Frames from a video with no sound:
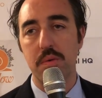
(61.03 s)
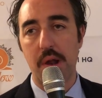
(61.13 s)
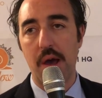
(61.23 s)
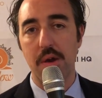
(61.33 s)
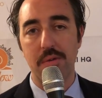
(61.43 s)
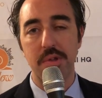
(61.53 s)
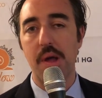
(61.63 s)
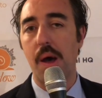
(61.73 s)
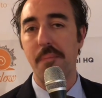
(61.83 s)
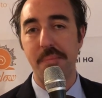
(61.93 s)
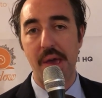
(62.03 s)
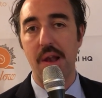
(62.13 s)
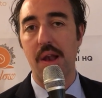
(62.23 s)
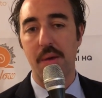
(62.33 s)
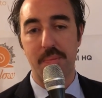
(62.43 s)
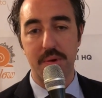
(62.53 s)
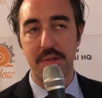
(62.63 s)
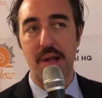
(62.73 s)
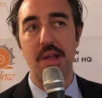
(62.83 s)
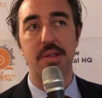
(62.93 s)
una novità bella,
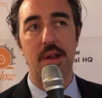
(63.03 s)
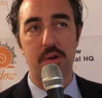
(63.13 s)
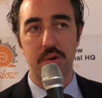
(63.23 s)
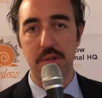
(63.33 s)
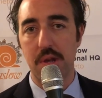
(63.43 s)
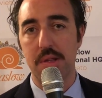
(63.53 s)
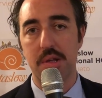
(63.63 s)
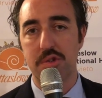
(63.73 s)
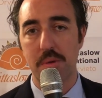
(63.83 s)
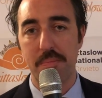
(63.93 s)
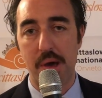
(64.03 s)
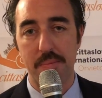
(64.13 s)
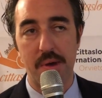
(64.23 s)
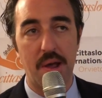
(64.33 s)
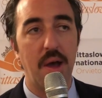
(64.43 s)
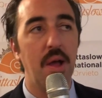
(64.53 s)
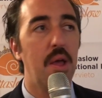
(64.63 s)
importante, la coordinatrice Barbara